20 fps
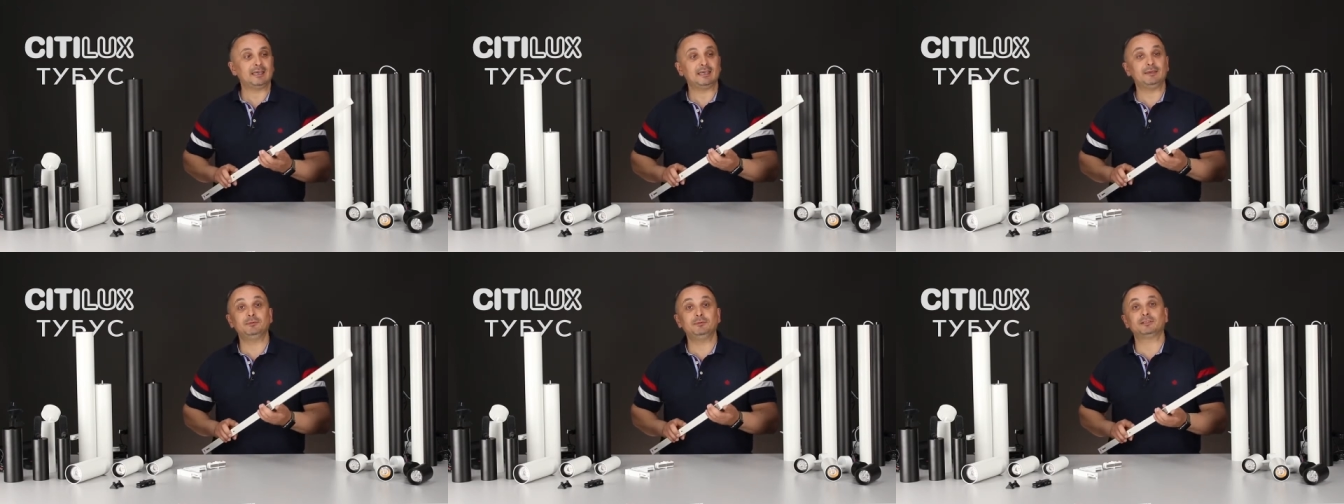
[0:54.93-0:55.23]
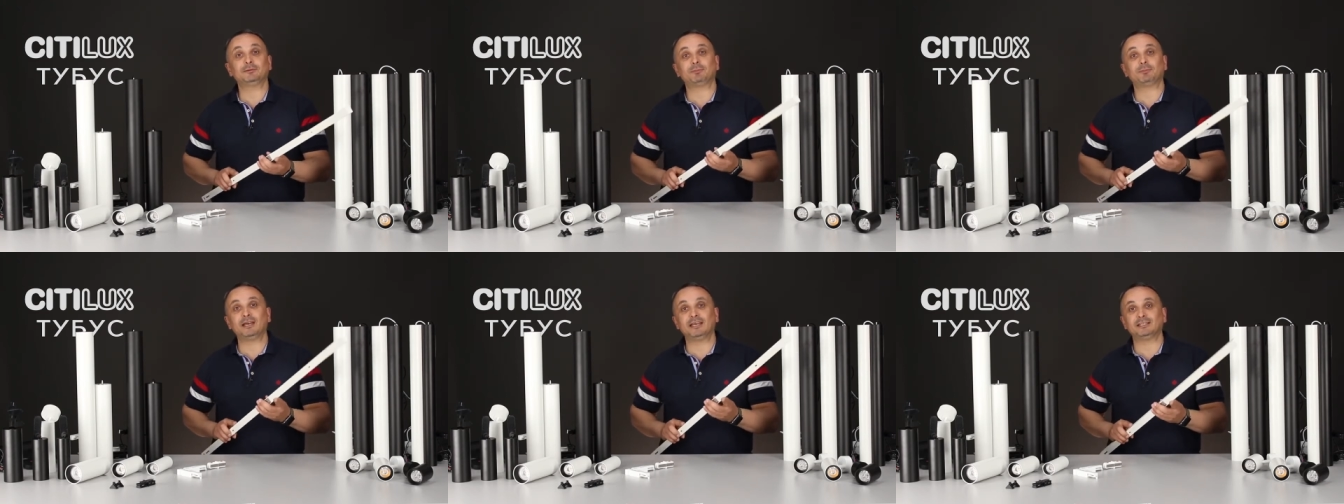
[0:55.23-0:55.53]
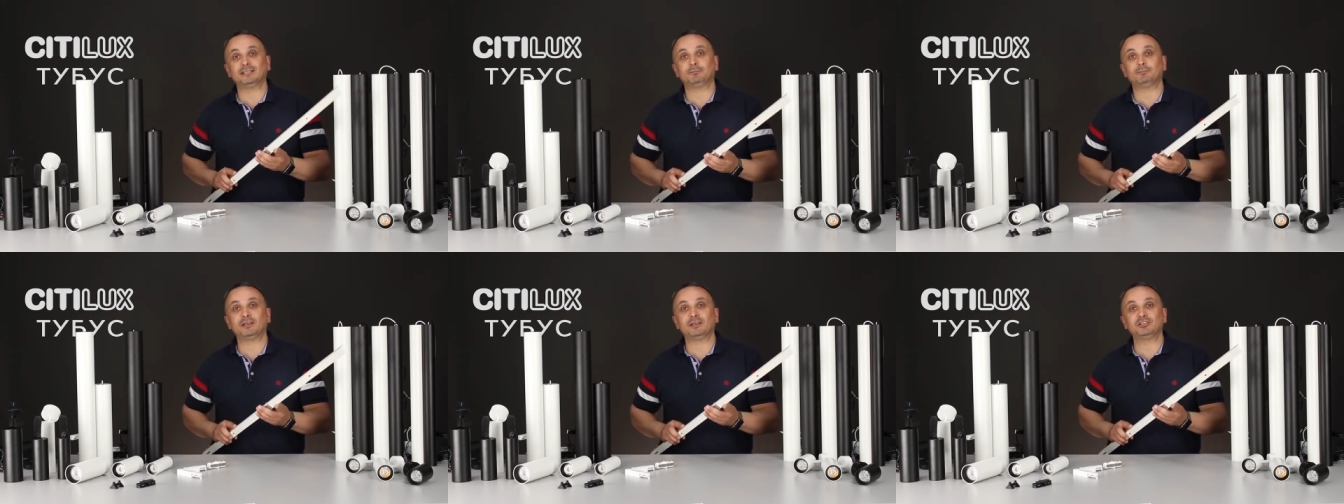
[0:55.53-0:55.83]
Именно по
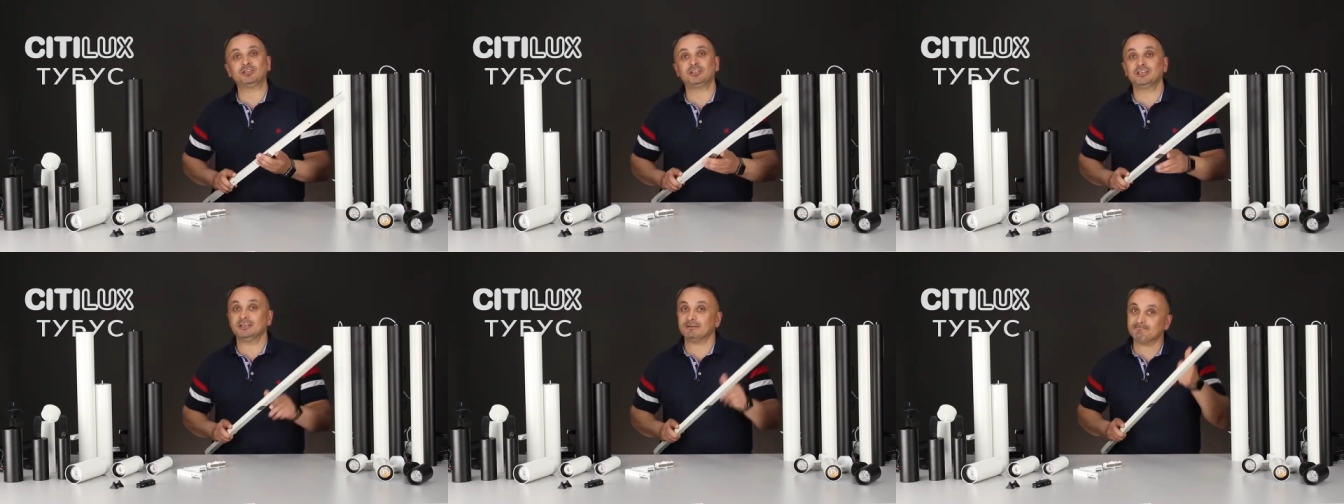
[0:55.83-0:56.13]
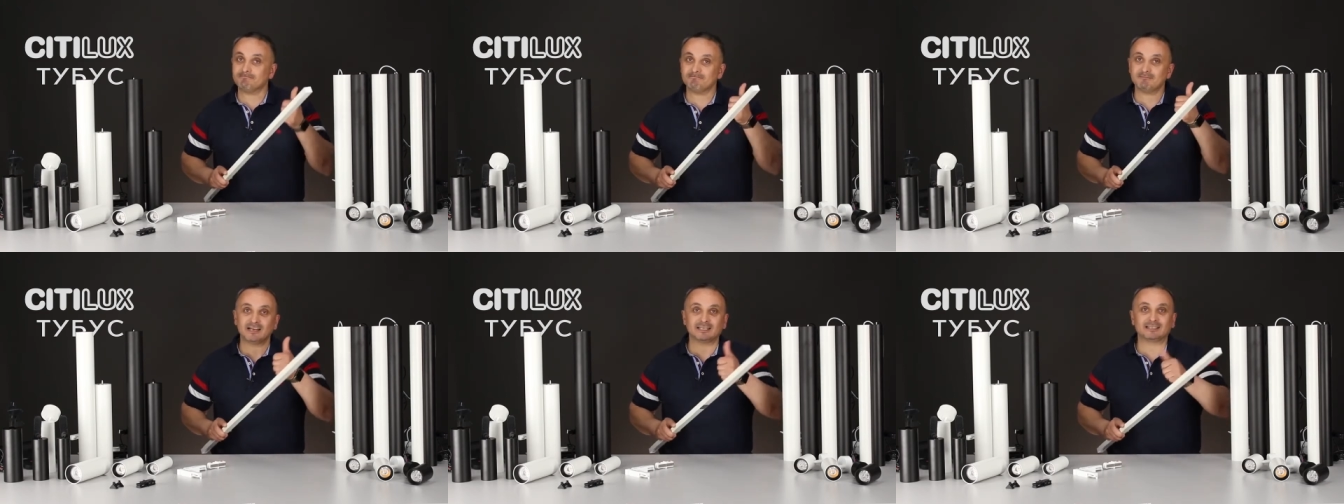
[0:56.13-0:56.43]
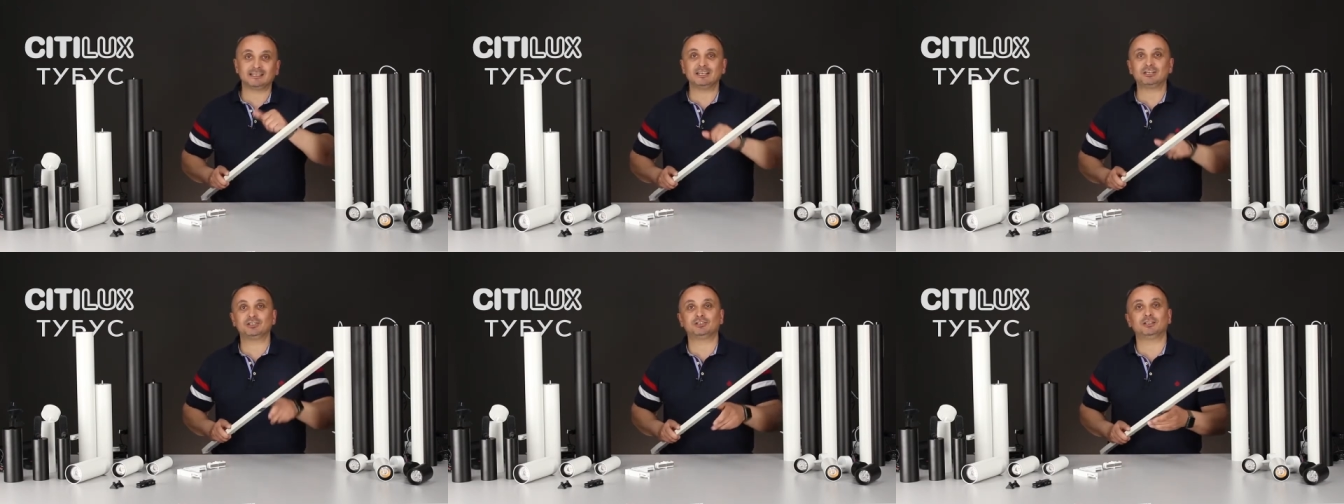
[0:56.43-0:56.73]
этой причине
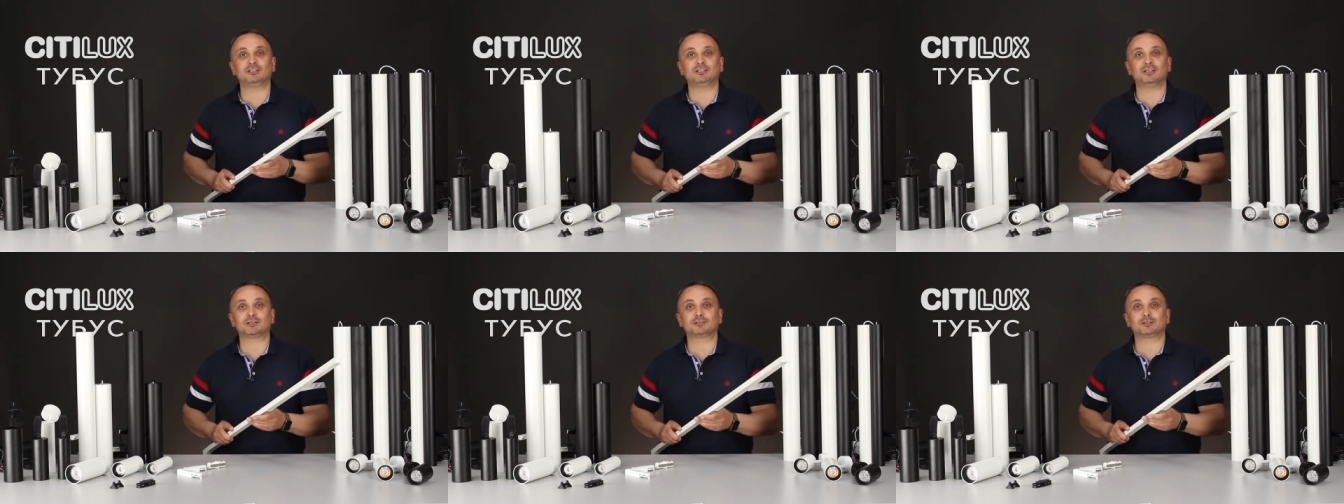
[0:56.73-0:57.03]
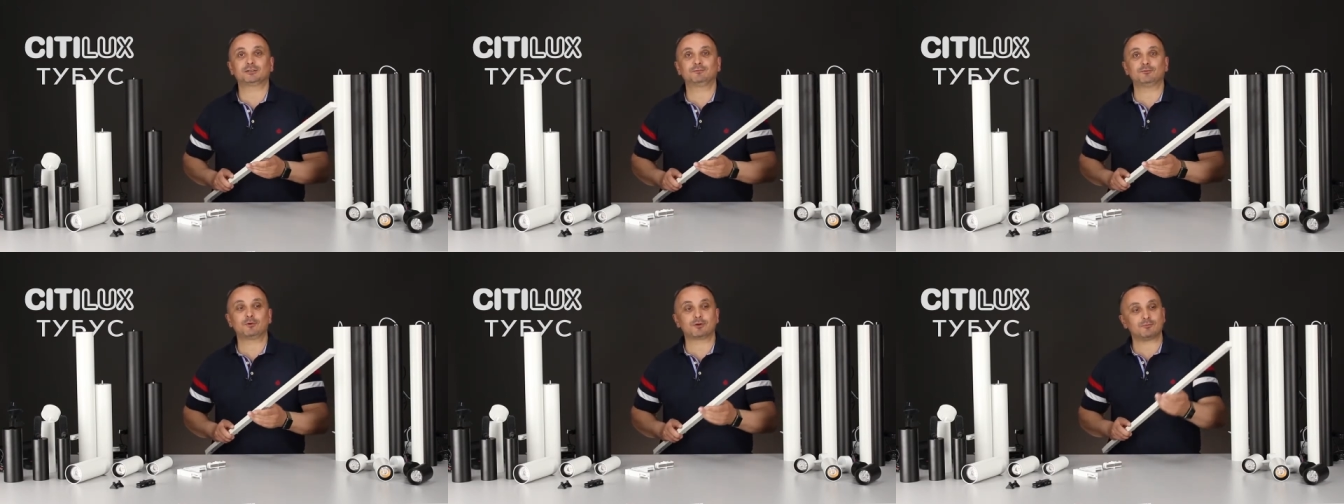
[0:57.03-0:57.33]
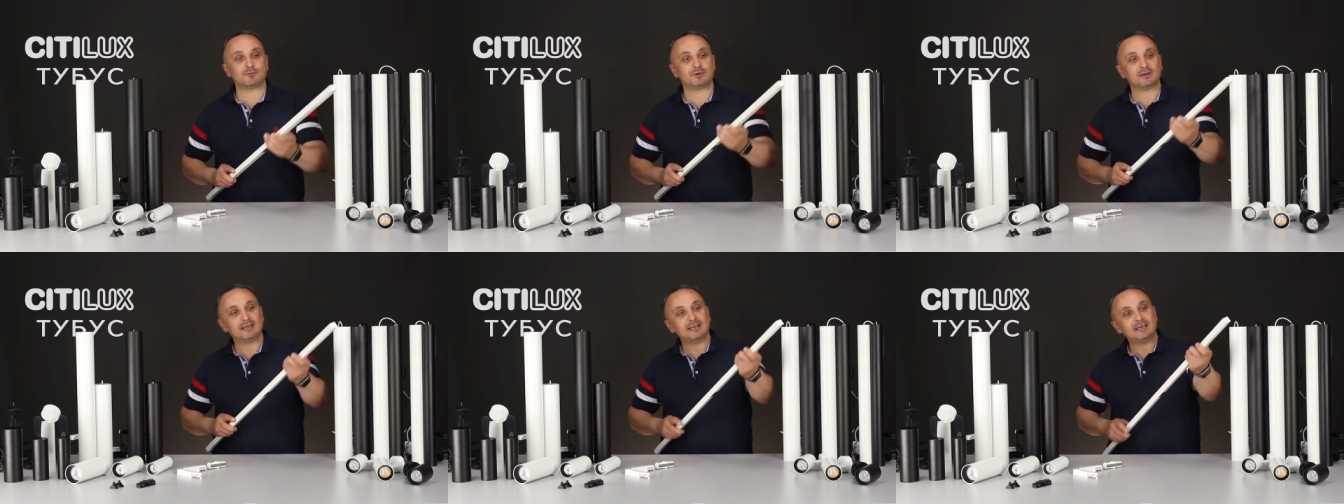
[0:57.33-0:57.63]
отлично держит
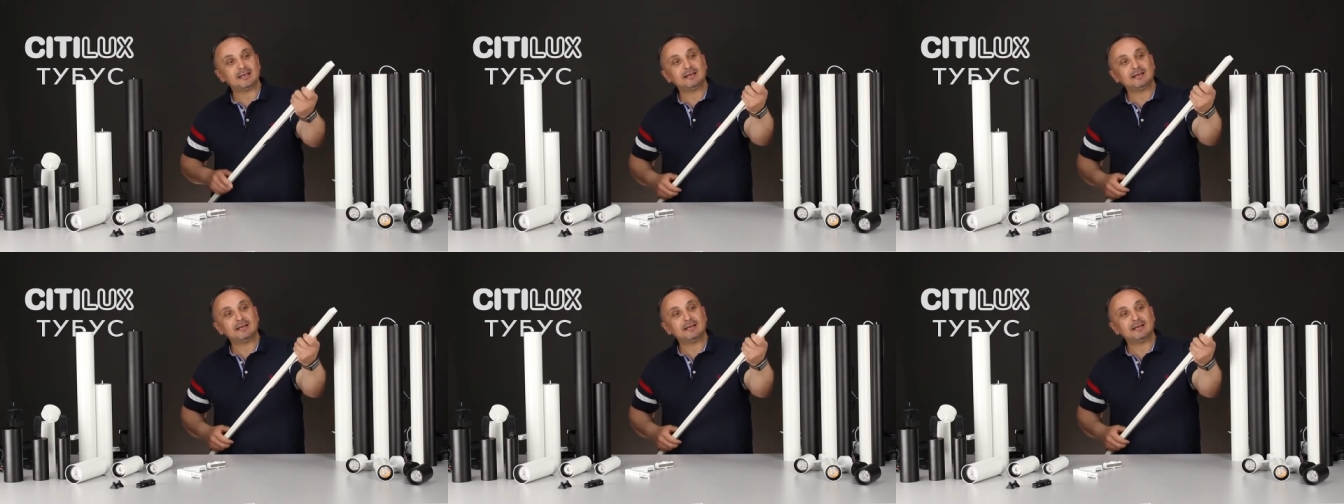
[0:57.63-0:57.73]
форму.